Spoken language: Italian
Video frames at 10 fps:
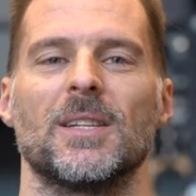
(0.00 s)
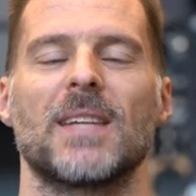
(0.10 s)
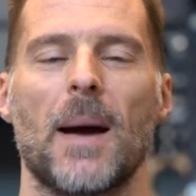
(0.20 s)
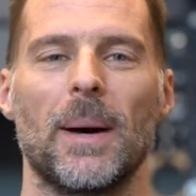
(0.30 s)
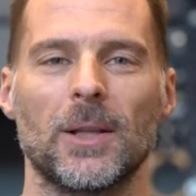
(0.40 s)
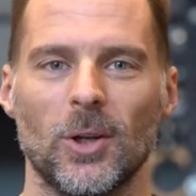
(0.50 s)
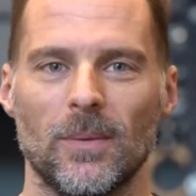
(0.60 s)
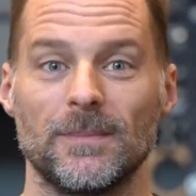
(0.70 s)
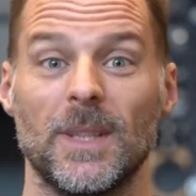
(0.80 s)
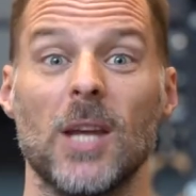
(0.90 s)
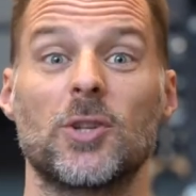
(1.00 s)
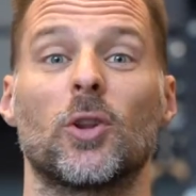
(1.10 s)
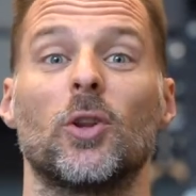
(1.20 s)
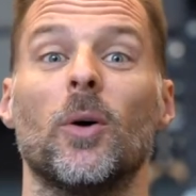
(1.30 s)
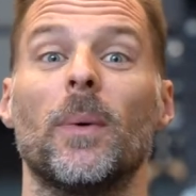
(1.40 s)
Sabato 10
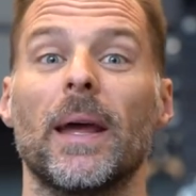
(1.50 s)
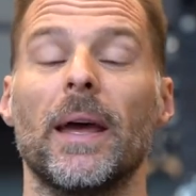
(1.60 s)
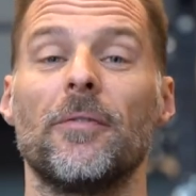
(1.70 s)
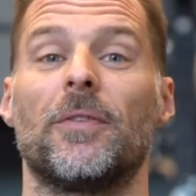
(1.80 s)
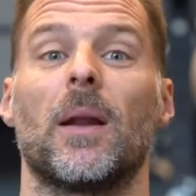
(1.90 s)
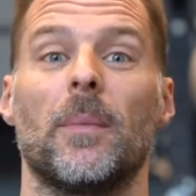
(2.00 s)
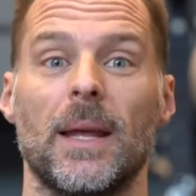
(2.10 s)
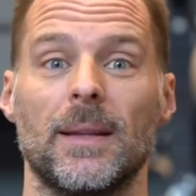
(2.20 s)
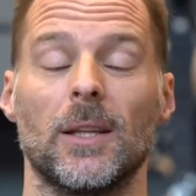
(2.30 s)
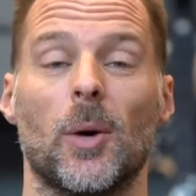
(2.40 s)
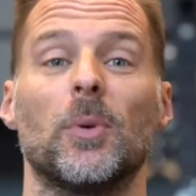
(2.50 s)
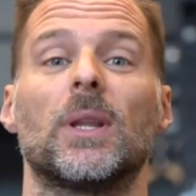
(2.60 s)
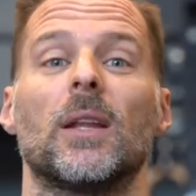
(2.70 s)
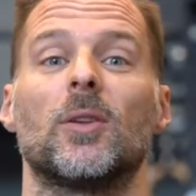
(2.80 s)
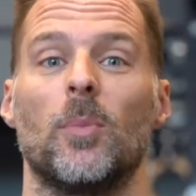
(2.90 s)
ottobre, finalmente dopo
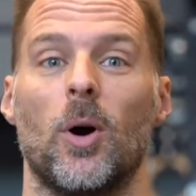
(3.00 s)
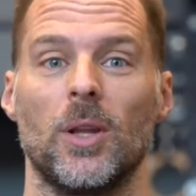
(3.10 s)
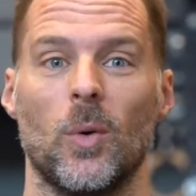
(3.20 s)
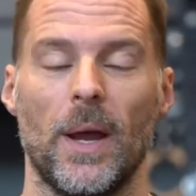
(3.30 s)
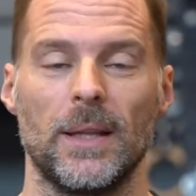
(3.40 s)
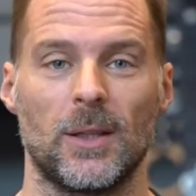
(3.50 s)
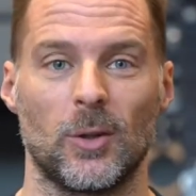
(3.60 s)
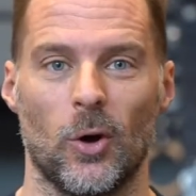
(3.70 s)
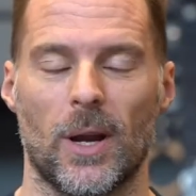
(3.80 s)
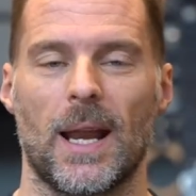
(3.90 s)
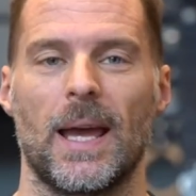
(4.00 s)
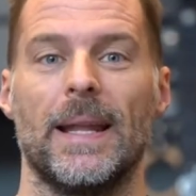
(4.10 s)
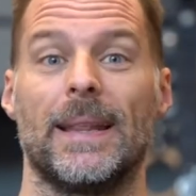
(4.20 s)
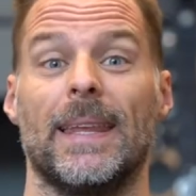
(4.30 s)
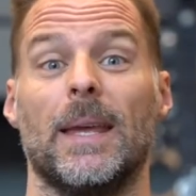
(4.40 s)
tanto bodyweight, torna
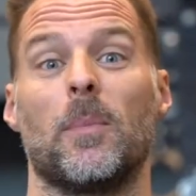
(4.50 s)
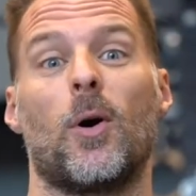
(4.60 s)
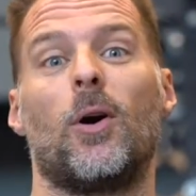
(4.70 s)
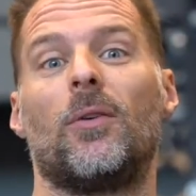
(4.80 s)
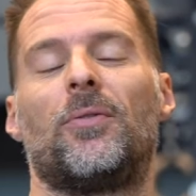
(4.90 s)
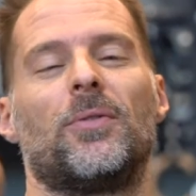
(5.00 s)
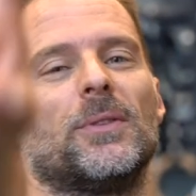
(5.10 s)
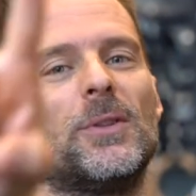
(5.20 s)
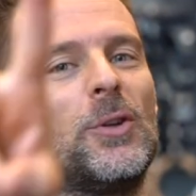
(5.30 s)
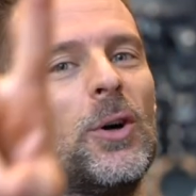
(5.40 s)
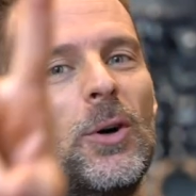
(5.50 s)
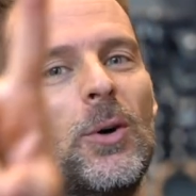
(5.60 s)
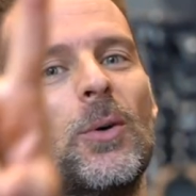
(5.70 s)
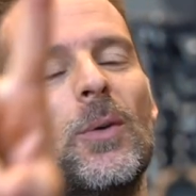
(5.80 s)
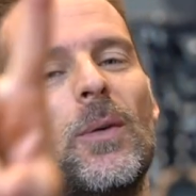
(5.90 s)
il team of
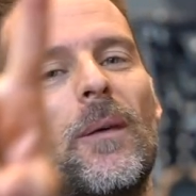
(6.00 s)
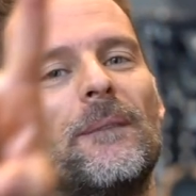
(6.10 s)
two.